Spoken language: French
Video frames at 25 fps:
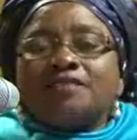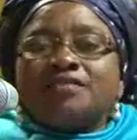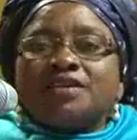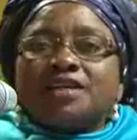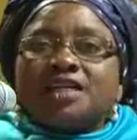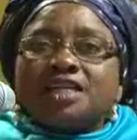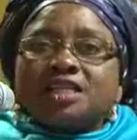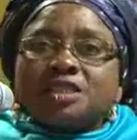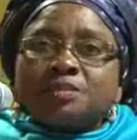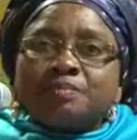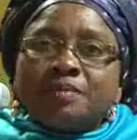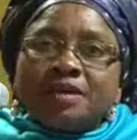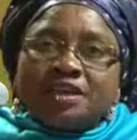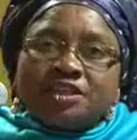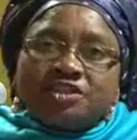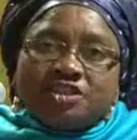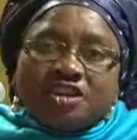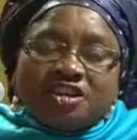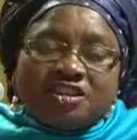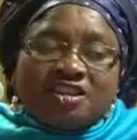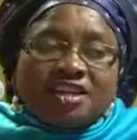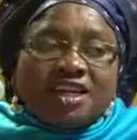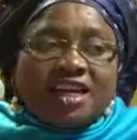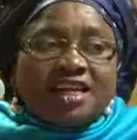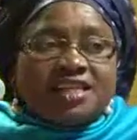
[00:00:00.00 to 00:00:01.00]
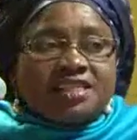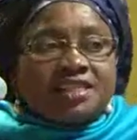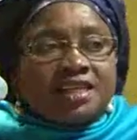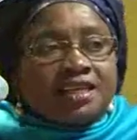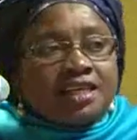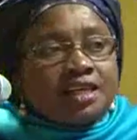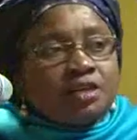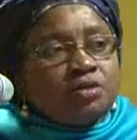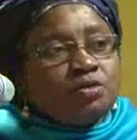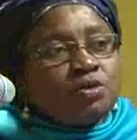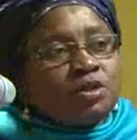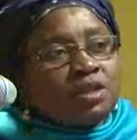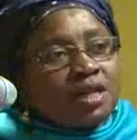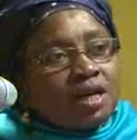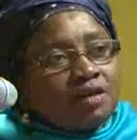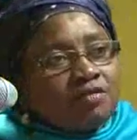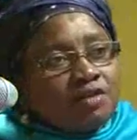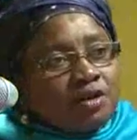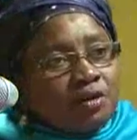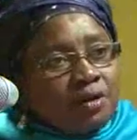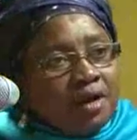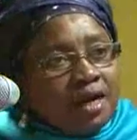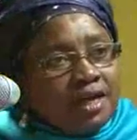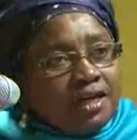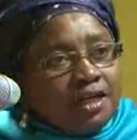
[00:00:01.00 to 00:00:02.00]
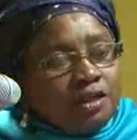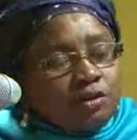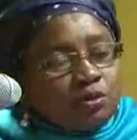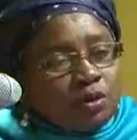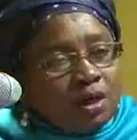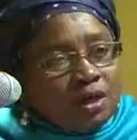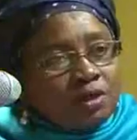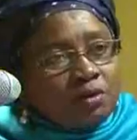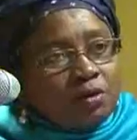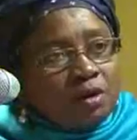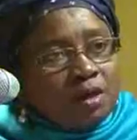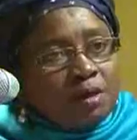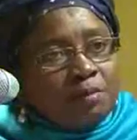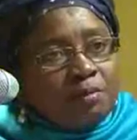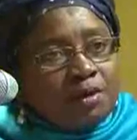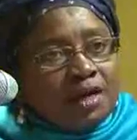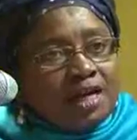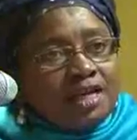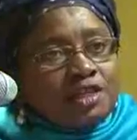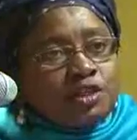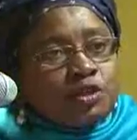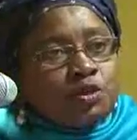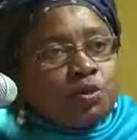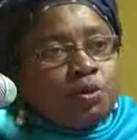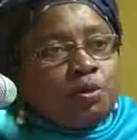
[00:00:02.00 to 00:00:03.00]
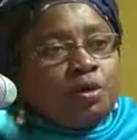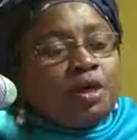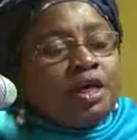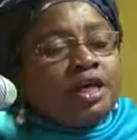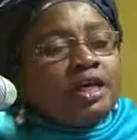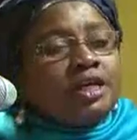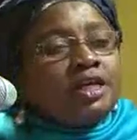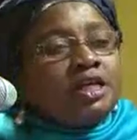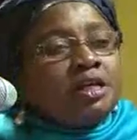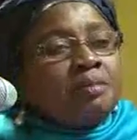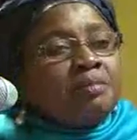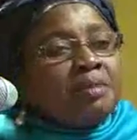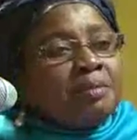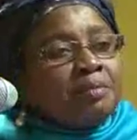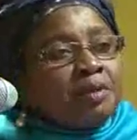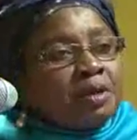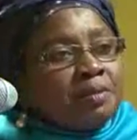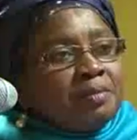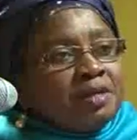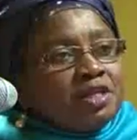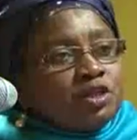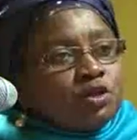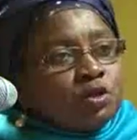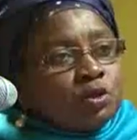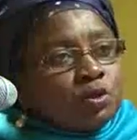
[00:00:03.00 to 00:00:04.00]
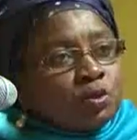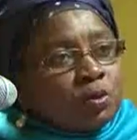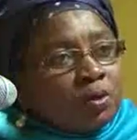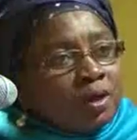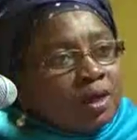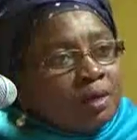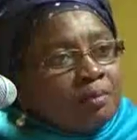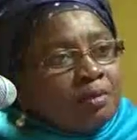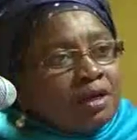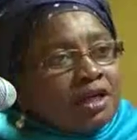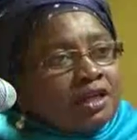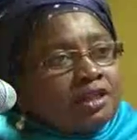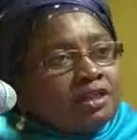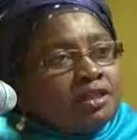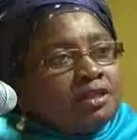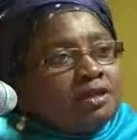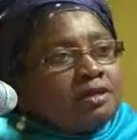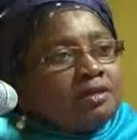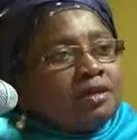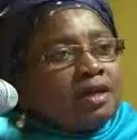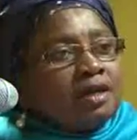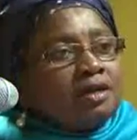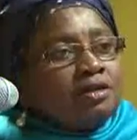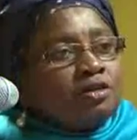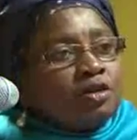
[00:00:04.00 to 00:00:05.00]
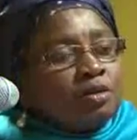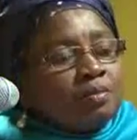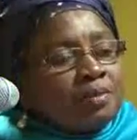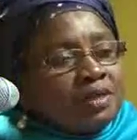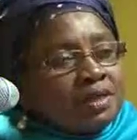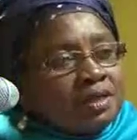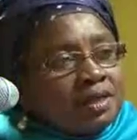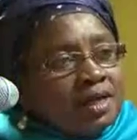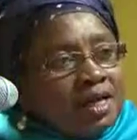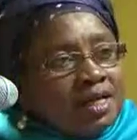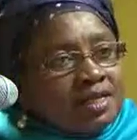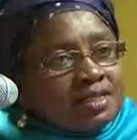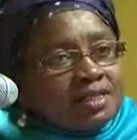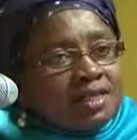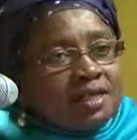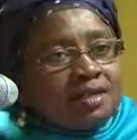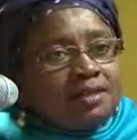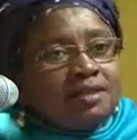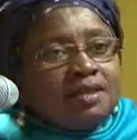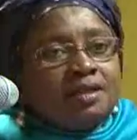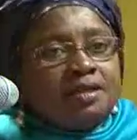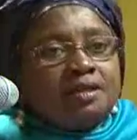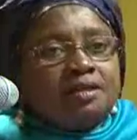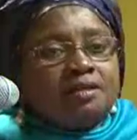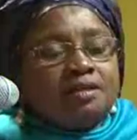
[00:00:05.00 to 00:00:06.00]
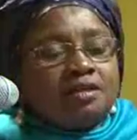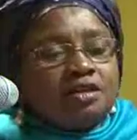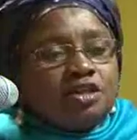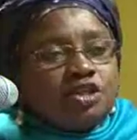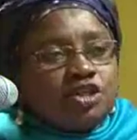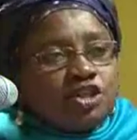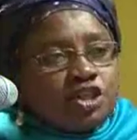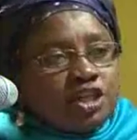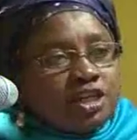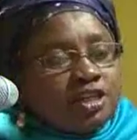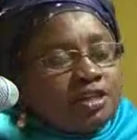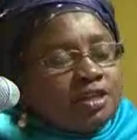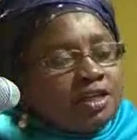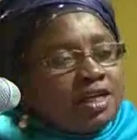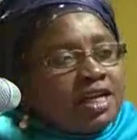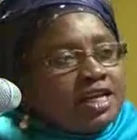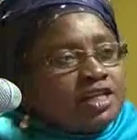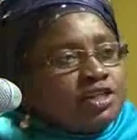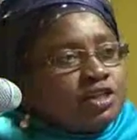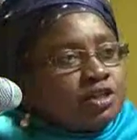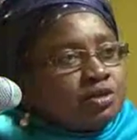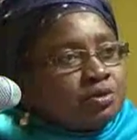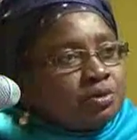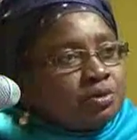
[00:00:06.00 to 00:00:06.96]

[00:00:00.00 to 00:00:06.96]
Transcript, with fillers: avec l'expert de la nous travaillons en étroite collaboration, de même que mes autres collaborateurs dans le domaine de la santé, de l'hygiène, de la